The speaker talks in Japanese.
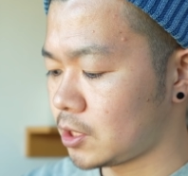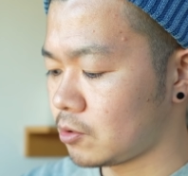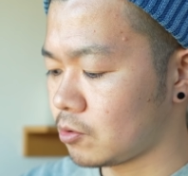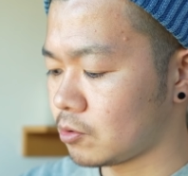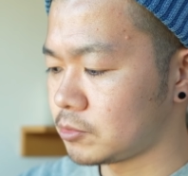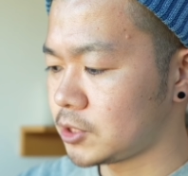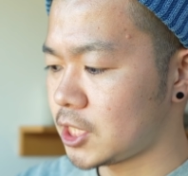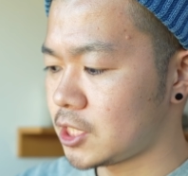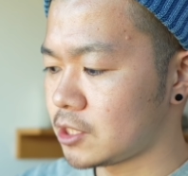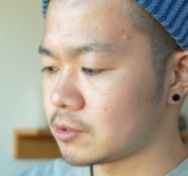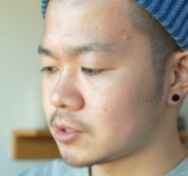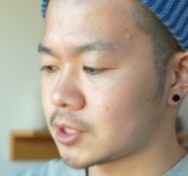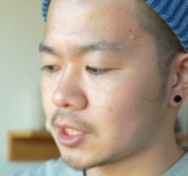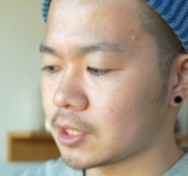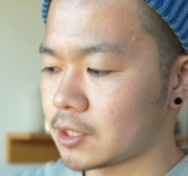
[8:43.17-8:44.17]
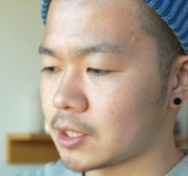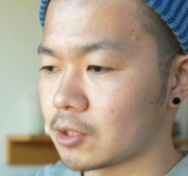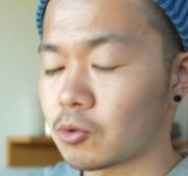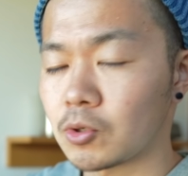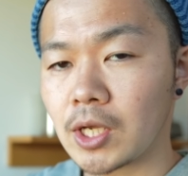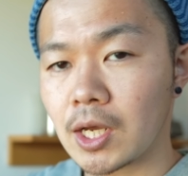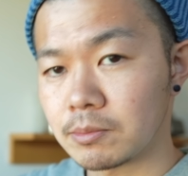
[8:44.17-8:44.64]
の胸肉使った
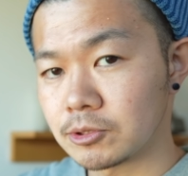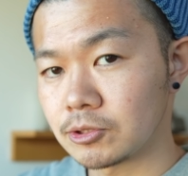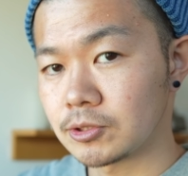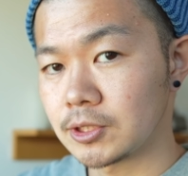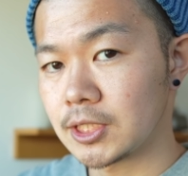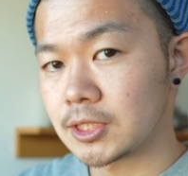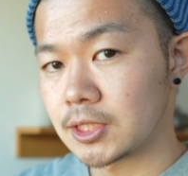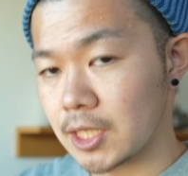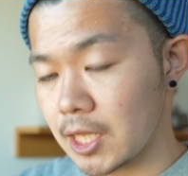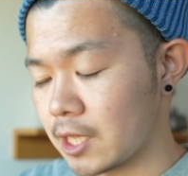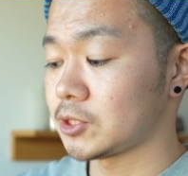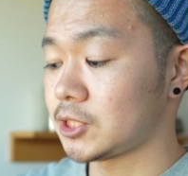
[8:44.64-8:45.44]
鶏ハムですね